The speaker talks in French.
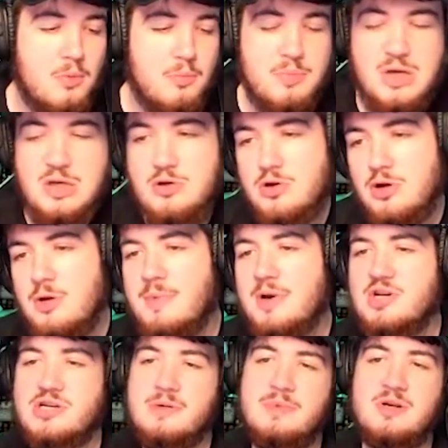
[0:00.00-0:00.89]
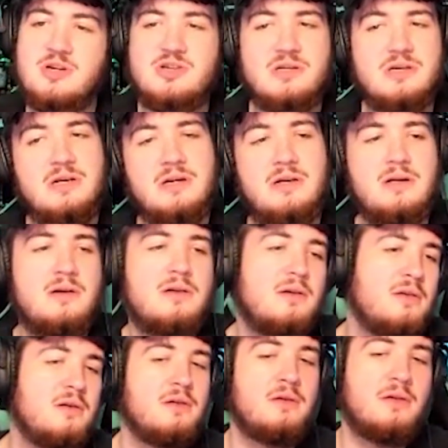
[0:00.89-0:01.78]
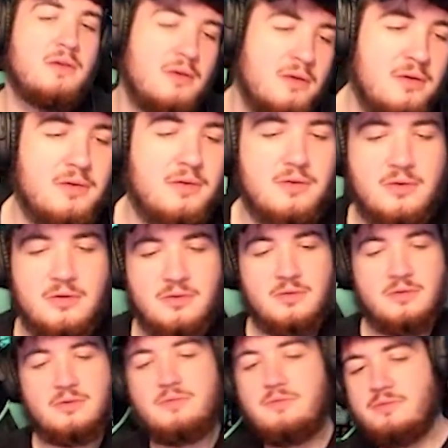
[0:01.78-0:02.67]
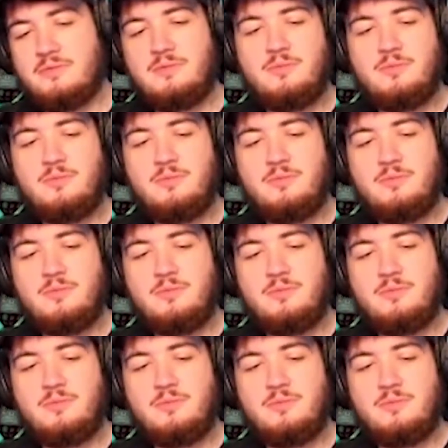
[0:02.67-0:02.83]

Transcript: mes machin, machin, euh,